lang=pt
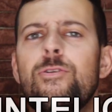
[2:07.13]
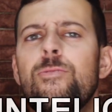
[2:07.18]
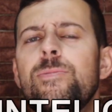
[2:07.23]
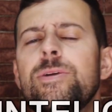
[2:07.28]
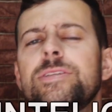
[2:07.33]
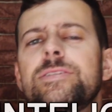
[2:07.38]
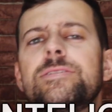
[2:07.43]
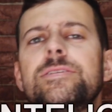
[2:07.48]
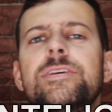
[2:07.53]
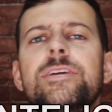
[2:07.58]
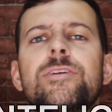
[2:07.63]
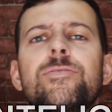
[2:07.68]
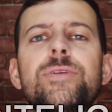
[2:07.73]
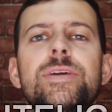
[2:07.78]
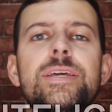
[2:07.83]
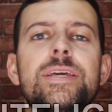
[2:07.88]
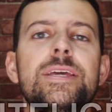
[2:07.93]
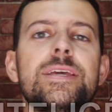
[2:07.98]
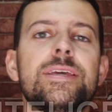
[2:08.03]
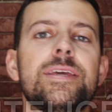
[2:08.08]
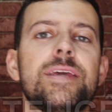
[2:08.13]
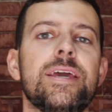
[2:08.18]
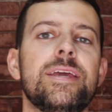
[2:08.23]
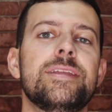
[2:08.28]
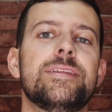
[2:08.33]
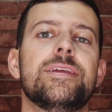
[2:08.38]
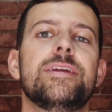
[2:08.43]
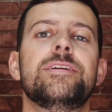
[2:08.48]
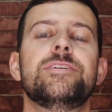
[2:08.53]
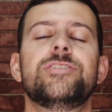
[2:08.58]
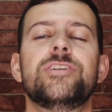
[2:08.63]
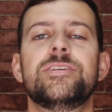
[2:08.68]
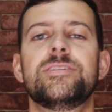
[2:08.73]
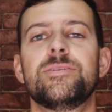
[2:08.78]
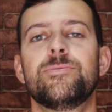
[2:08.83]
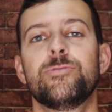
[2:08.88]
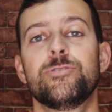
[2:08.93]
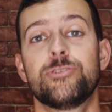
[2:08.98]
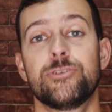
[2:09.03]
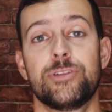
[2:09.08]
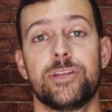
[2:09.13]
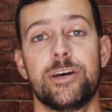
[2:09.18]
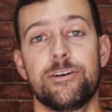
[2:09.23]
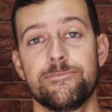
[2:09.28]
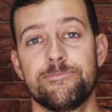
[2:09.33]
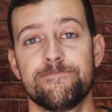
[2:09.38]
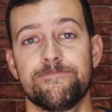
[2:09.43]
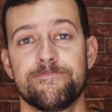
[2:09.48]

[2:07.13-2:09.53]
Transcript: Como assim, Cauê? O que é inteligência emocional?